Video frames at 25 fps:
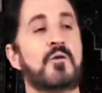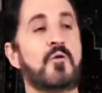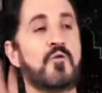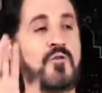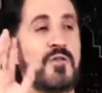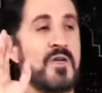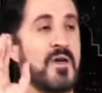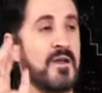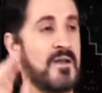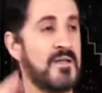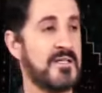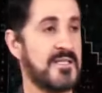
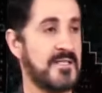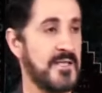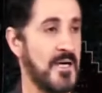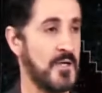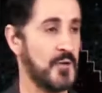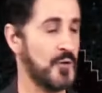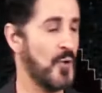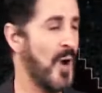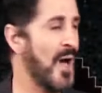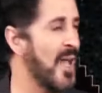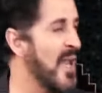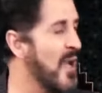يذكر
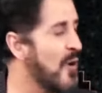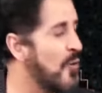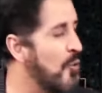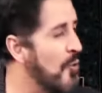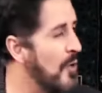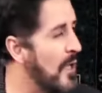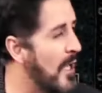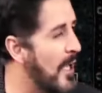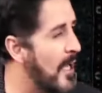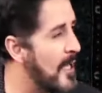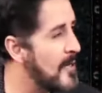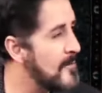إسناده وعلى
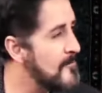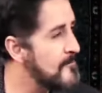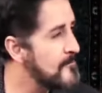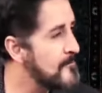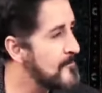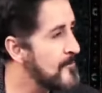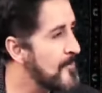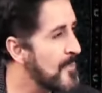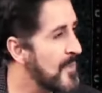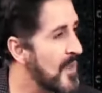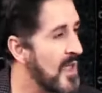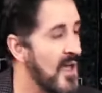كل حال
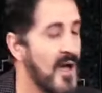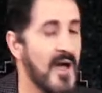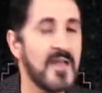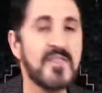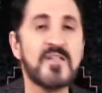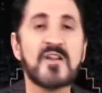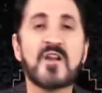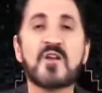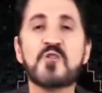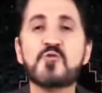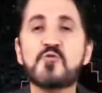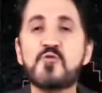
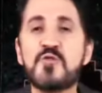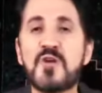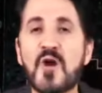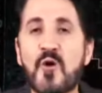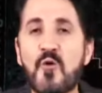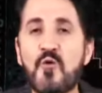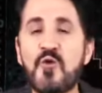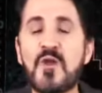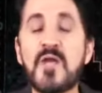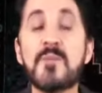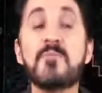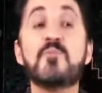هذا الرجل
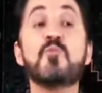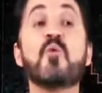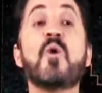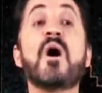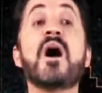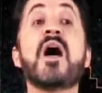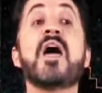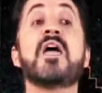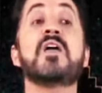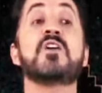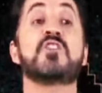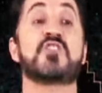يقول ابن
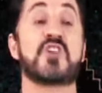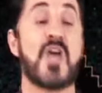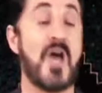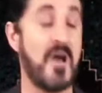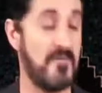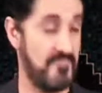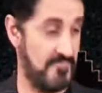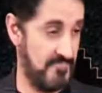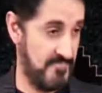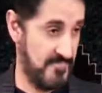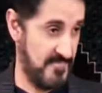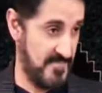
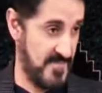عائشة